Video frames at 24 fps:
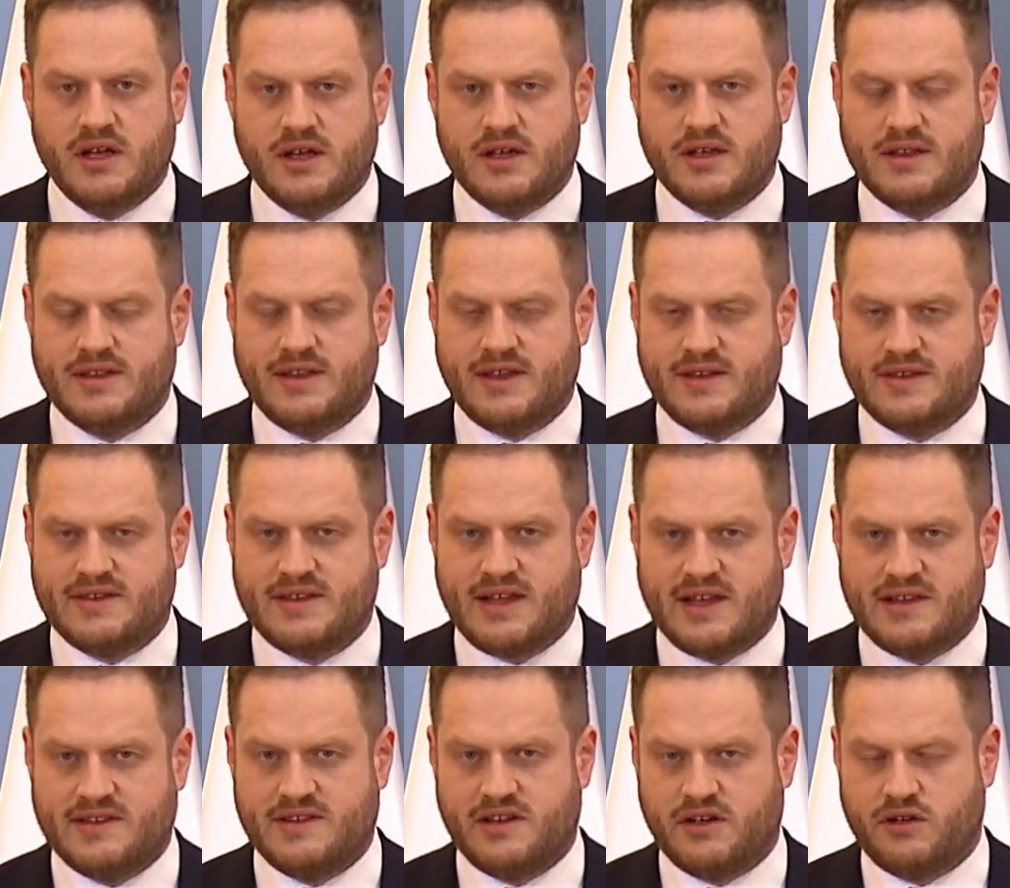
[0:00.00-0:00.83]
y, te
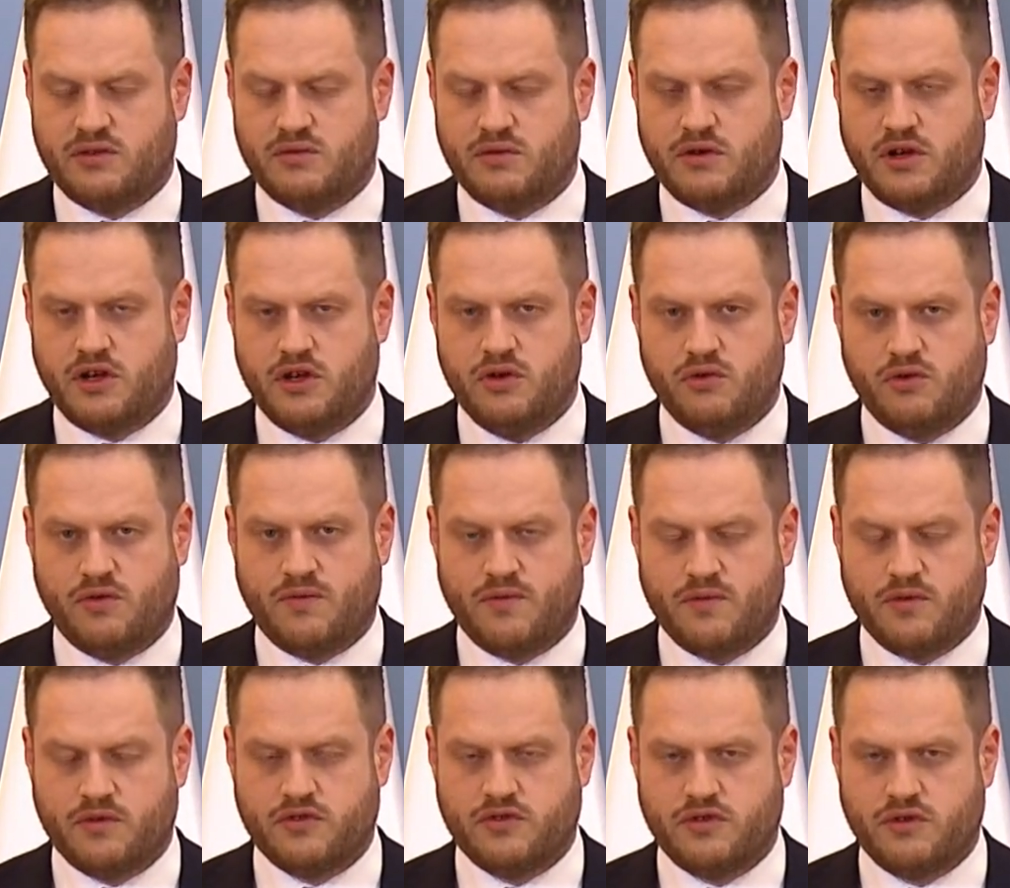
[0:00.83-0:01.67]
stacje, które już
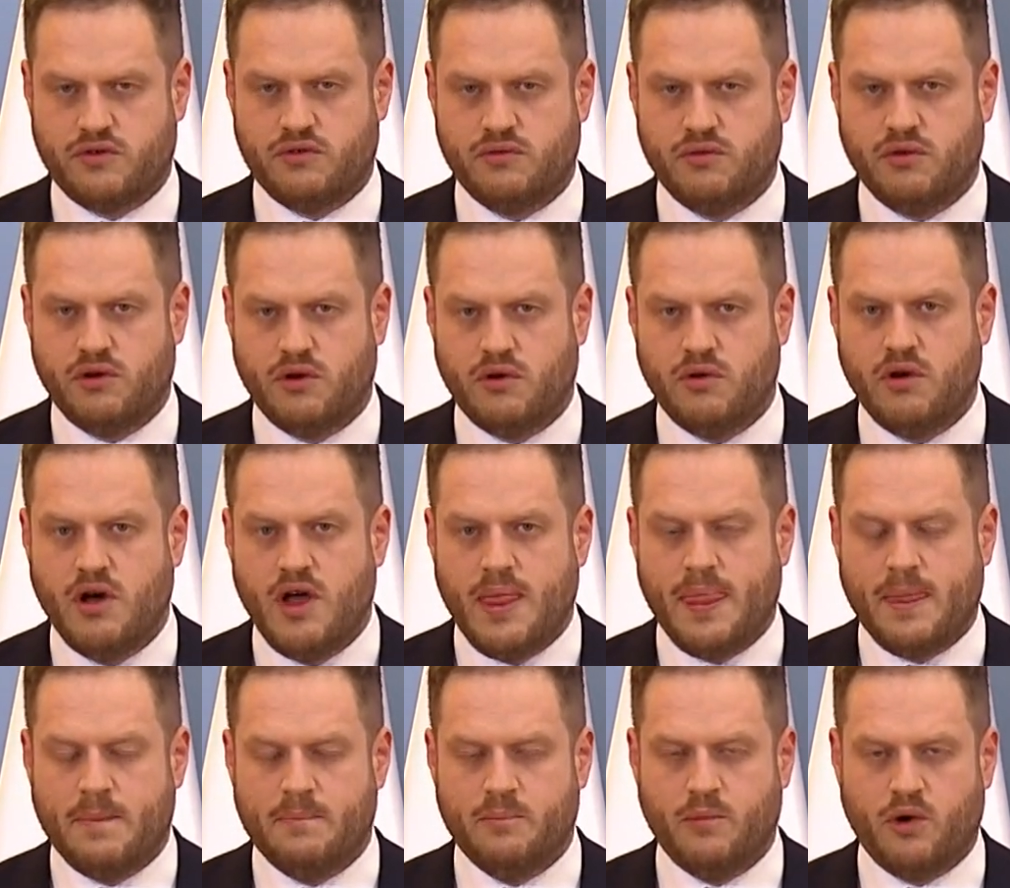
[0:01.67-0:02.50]
funkcjonują,
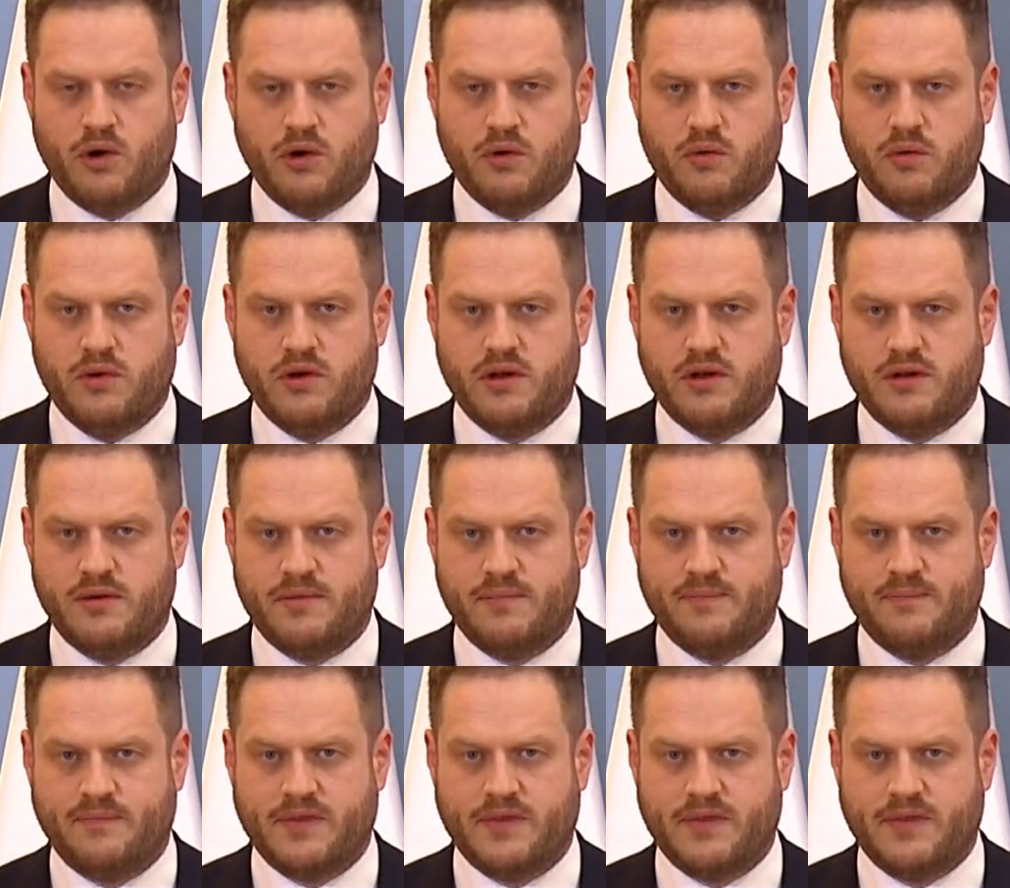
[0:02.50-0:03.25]
mogły